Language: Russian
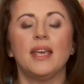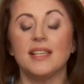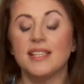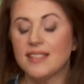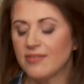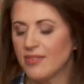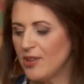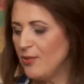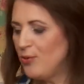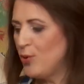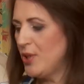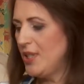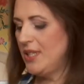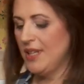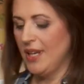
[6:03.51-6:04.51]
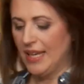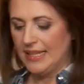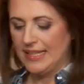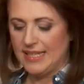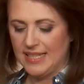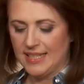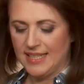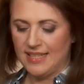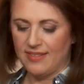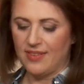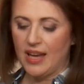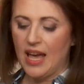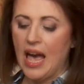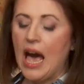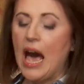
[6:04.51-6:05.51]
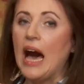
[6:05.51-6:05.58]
из своего детства.